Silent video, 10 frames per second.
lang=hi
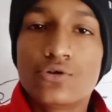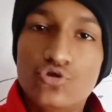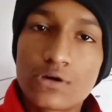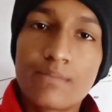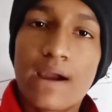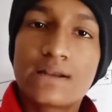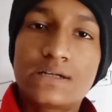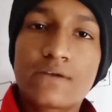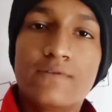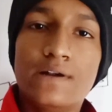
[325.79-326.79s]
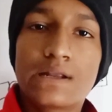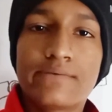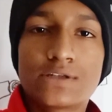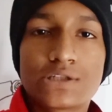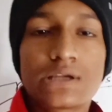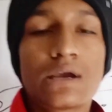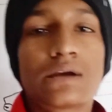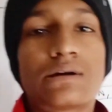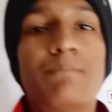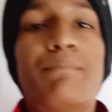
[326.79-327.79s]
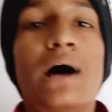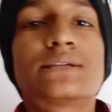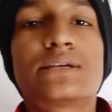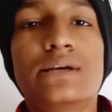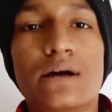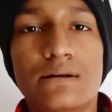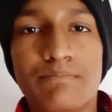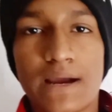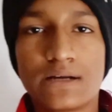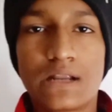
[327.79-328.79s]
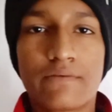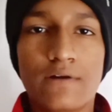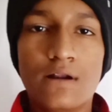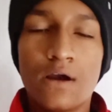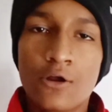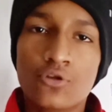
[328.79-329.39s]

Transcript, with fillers: जो कि मैग्नेटिक फील्ड की वजह से कंपास या मैग्नेटिक फील्ड